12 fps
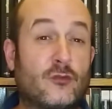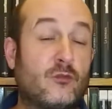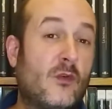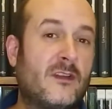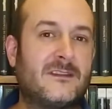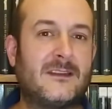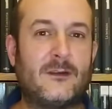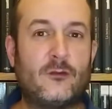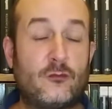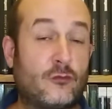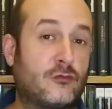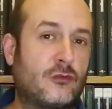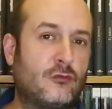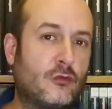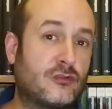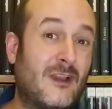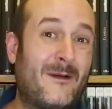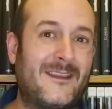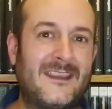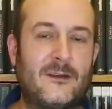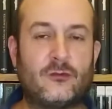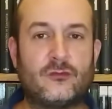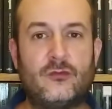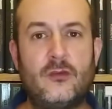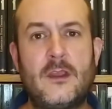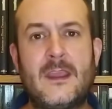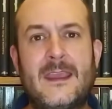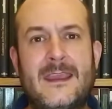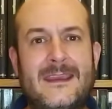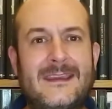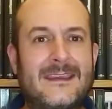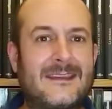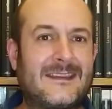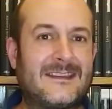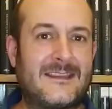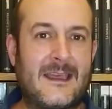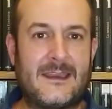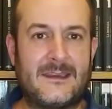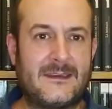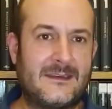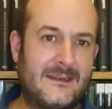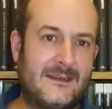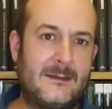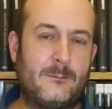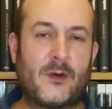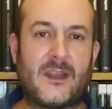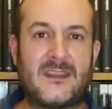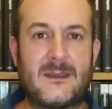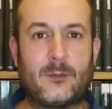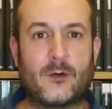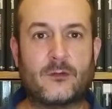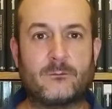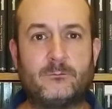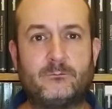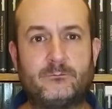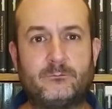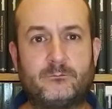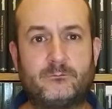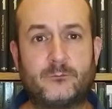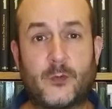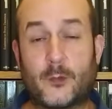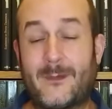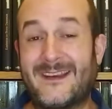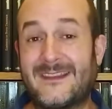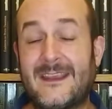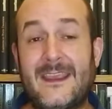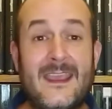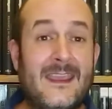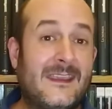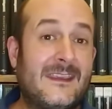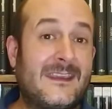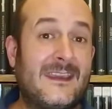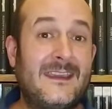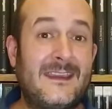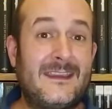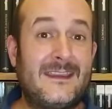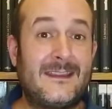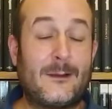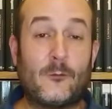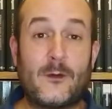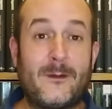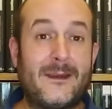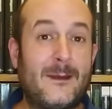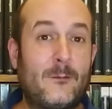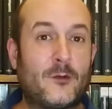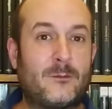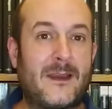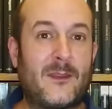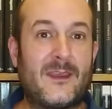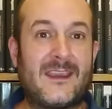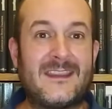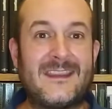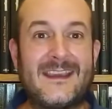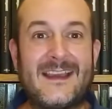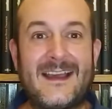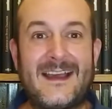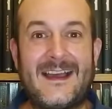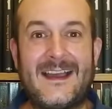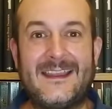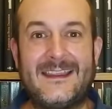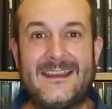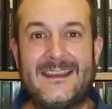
muestran, Dos, caballeros, eh, que, están eh, por allí, por, mm, por Marte, y que de alguna manera, pues parece que llega